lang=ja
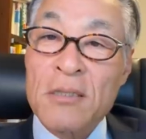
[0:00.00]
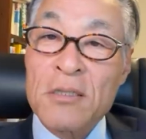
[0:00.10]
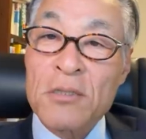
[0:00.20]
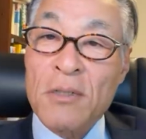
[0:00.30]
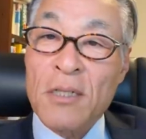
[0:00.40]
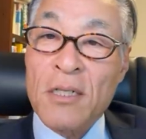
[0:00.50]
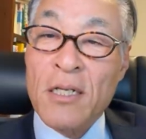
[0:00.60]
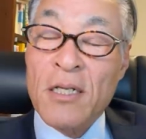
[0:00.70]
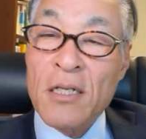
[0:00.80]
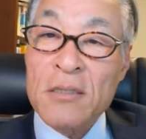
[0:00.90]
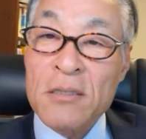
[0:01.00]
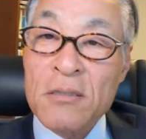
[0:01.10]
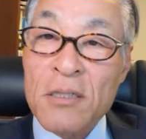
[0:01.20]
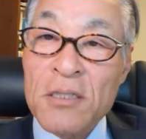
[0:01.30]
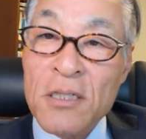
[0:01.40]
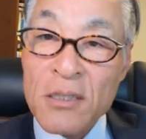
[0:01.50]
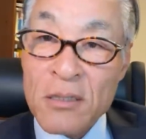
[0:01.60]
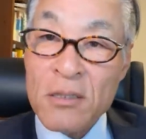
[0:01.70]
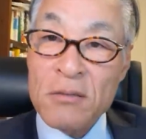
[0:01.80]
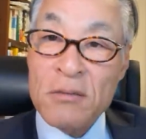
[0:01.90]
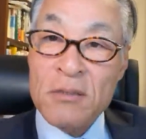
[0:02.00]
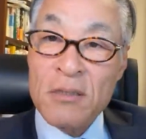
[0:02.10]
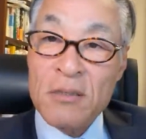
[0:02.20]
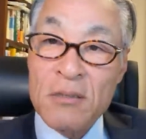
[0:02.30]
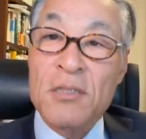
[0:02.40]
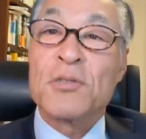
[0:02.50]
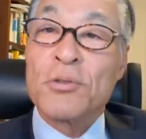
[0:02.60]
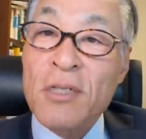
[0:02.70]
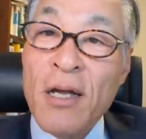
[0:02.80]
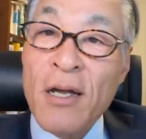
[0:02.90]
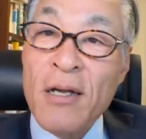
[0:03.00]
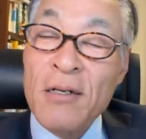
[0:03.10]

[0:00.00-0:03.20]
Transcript: 実は現実が違ってるんでしょうね。